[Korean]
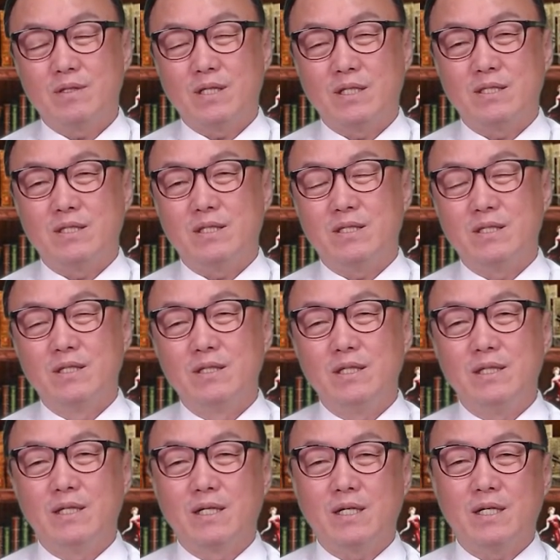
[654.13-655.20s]
다시
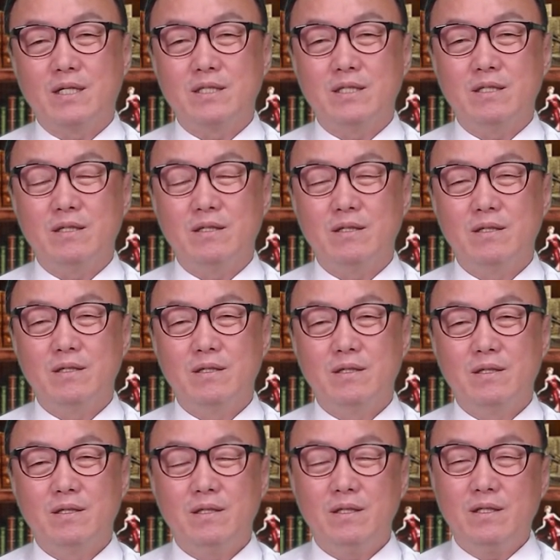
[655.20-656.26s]
정의당까지
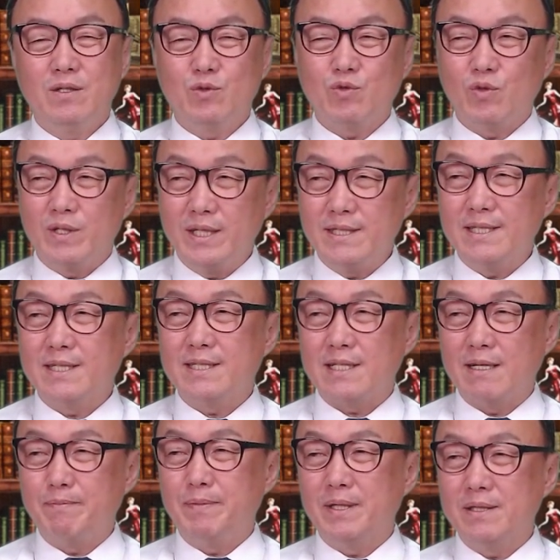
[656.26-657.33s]
이거 도대체
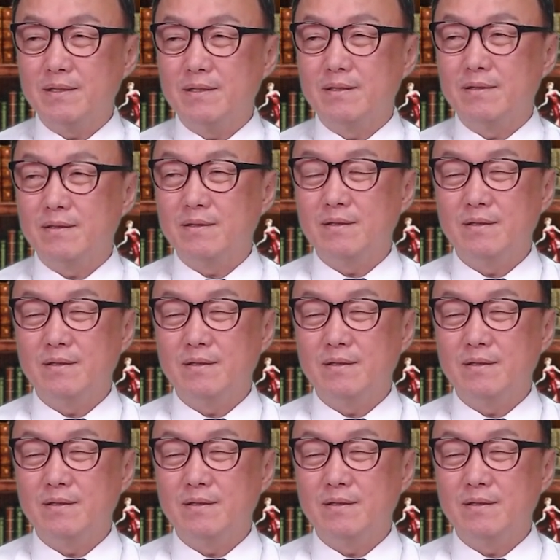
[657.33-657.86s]
좌파들은